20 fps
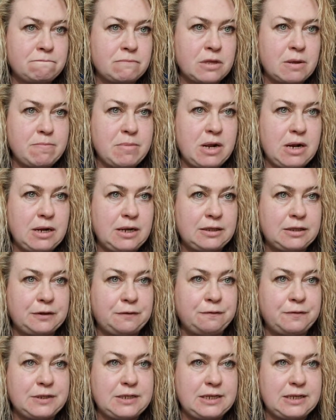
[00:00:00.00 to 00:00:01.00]

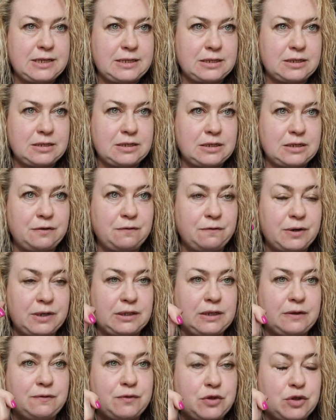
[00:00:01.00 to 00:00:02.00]
миллилитров 10
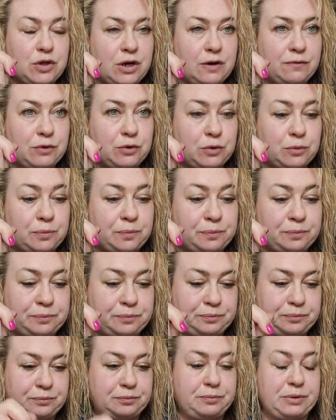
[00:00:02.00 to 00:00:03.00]
воды, все равно.
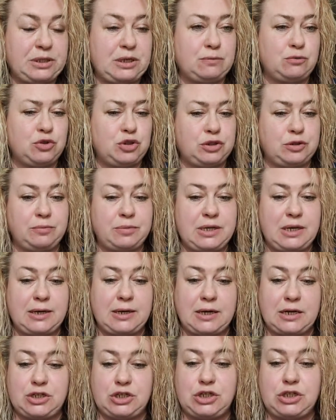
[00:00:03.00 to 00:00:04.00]
Потому что мне
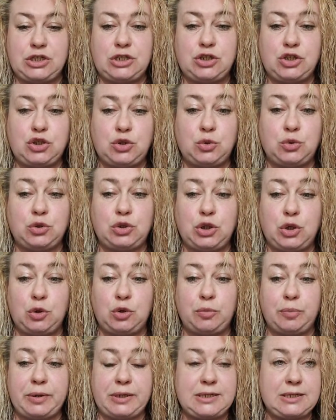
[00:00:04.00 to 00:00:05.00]
кажется, что
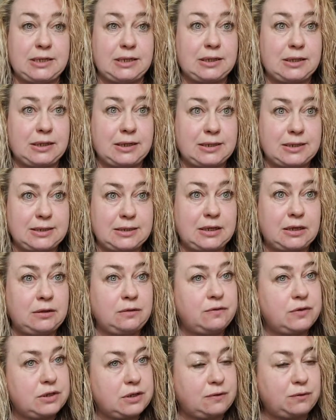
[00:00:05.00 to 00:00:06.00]
3% оксидант
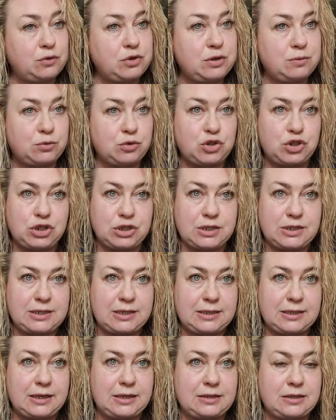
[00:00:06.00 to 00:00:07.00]
все равно немножечко
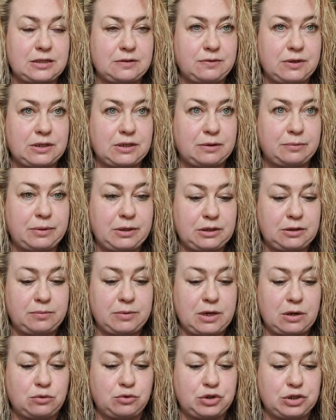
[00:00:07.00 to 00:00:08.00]
съедает цвет. Об этом
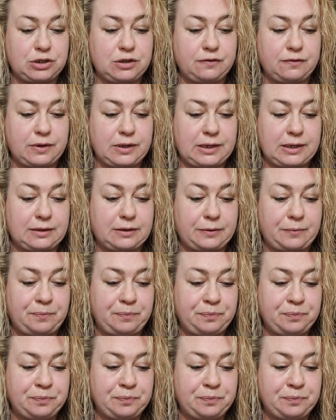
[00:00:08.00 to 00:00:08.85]
я уже говорила.